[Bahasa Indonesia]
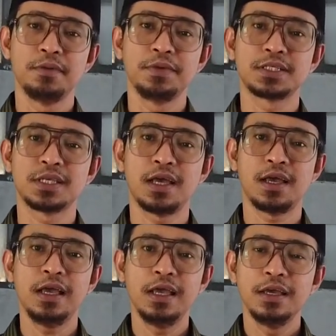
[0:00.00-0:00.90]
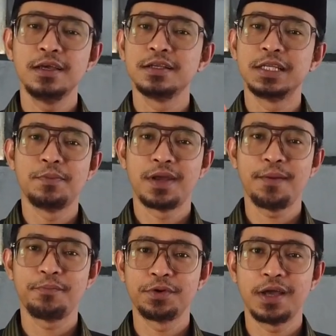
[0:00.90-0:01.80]
Pemirsa
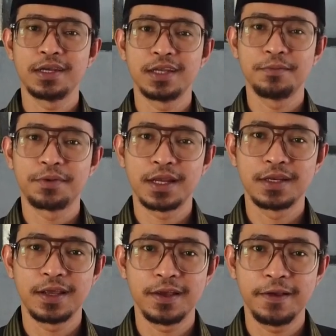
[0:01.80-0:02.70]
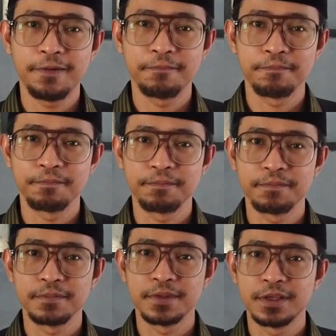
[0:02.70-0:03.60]
dimanapun Anda berada,
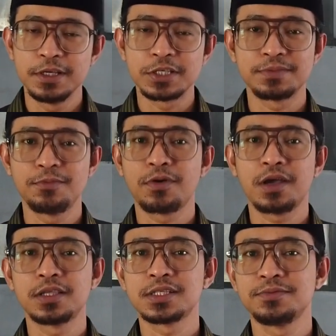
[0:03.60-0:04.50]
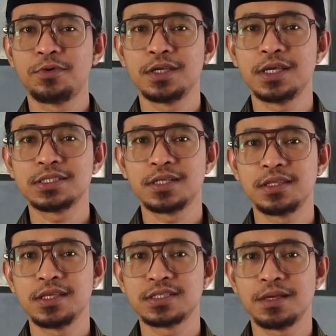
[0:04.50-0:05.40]
Semoga kita semuanya
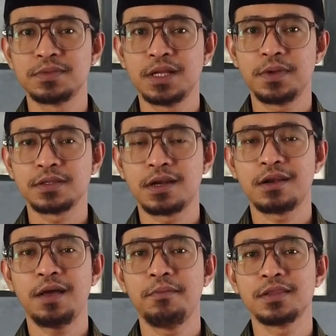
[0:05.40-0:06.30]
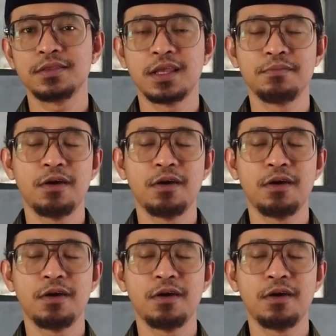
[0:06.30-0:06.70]
senantiasa mendapatkan rahmat